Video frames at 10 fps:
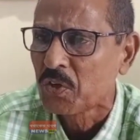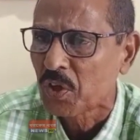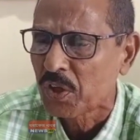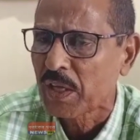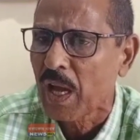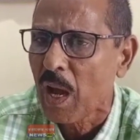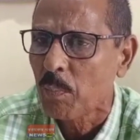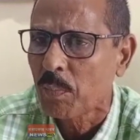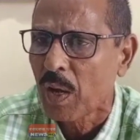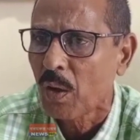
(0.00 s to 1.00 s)
সে থেকে
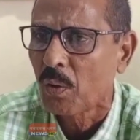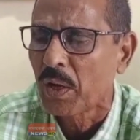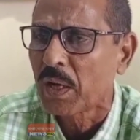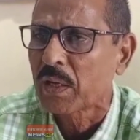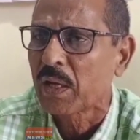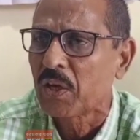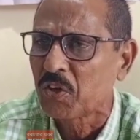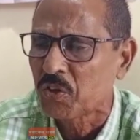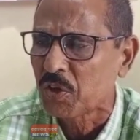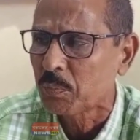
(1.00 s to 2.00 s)
আমরা অনেকটা
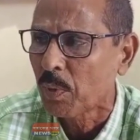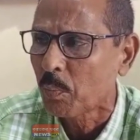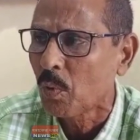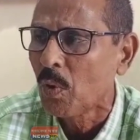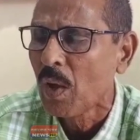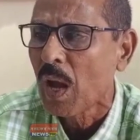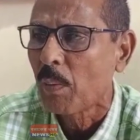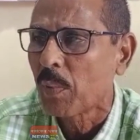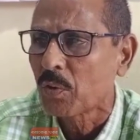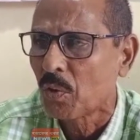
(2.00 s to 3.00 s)
নিষ্কৃতি পাব
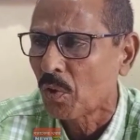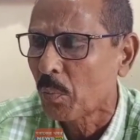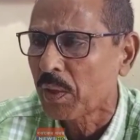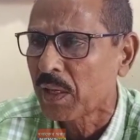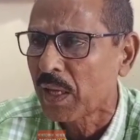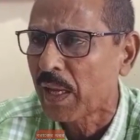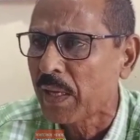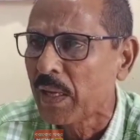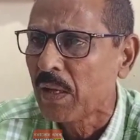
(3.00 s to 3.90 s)
আমরা ধন্যবাদ জানাই